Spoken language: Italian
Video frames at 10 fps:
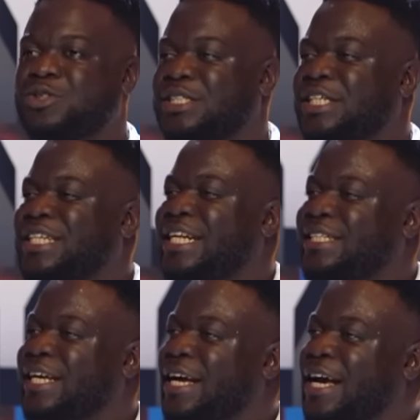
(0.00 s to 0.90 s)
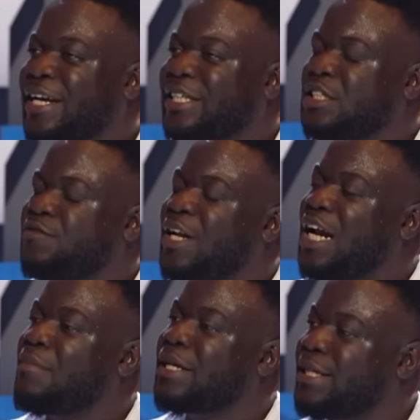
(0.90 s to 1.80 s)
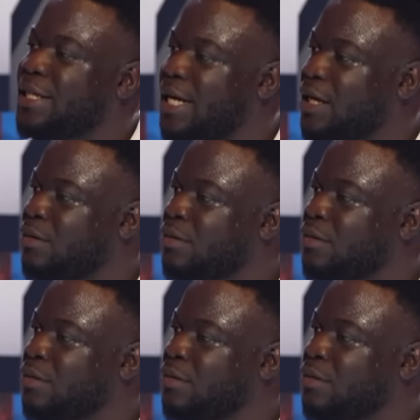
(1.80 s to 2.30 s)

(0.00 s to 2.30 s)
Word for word: Cioè c'è gente che si svela la mattina,